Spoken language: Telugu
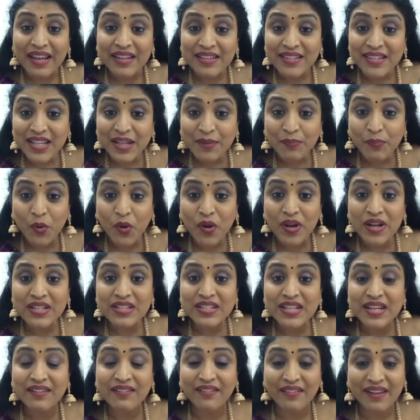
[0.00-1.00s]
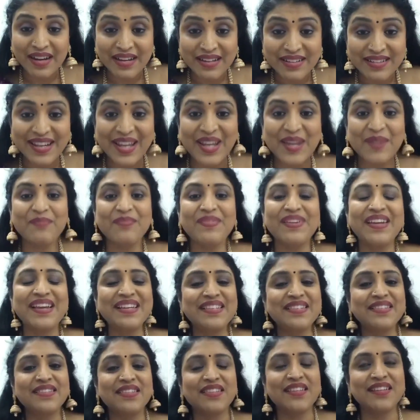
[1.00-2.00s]
రైజింగ్ పాయింట్స్ అట్ రైట్ టైం
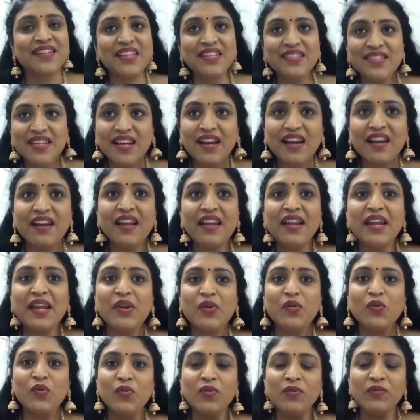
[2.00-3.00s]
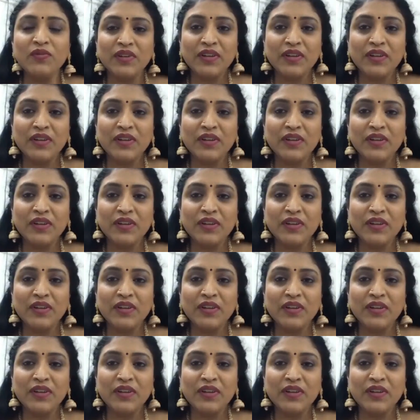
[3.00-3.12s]
ఎస్ నిజంగానే నేను